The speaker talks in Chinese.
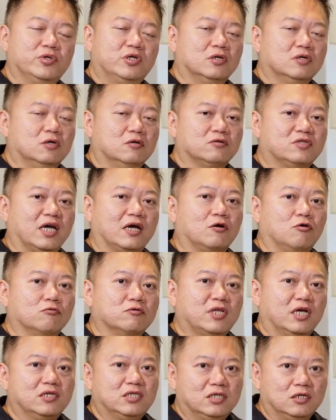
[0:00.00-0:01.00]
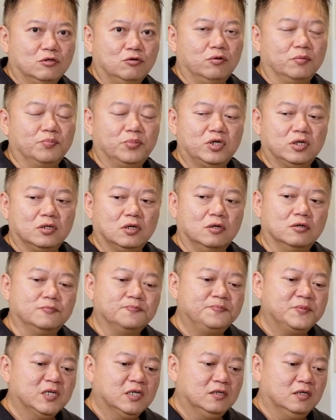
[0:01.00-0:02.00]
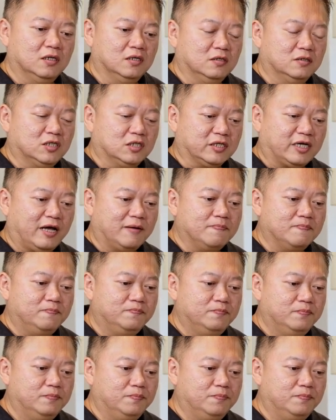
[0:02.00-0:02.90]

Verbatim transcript: 能够单攻单心论，不能够呃只看